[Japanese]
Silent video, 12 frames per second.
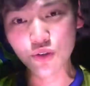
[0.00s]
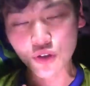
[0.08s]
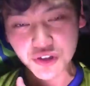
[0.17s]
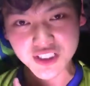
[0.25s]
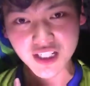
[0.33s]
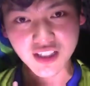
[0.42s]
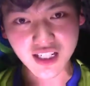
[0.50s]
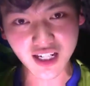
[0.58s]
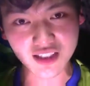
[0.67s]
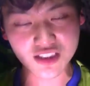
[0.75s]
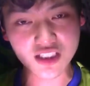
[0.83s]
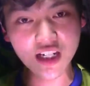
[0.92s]
らい動いてたらかかわ
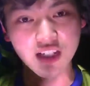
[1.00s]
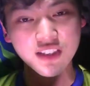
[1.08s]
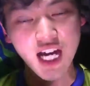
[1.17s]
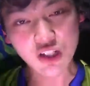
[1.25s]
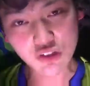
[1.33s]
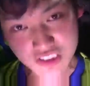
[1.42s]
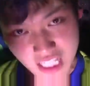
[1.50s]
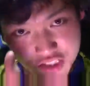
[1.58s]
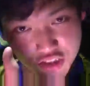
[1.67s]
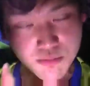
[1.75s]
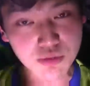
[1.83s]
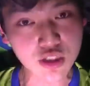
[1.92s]
らず、名護選
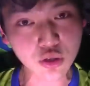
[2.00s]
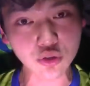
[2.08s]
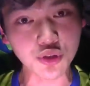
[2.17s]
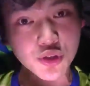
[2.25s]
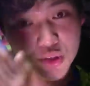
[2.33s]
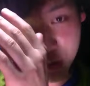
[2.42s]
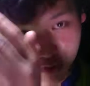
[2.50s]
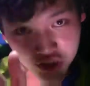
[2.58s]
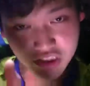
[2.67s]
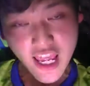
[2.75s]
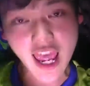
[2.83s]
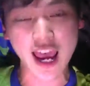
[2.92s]
手見事予測し
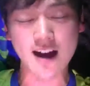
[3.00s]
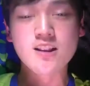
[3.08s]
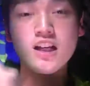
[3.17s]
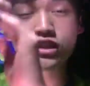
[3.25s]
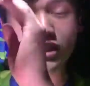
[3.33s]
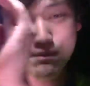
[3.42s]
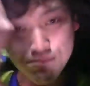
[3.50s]
て、で、